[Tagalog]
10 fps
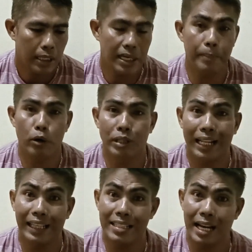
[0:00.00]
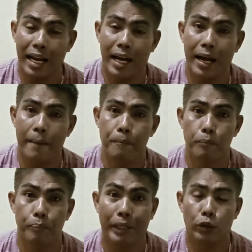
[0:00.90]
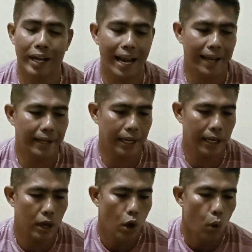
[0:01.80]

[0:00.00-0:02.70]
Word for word: Kasama ko dati sa Victory Liner.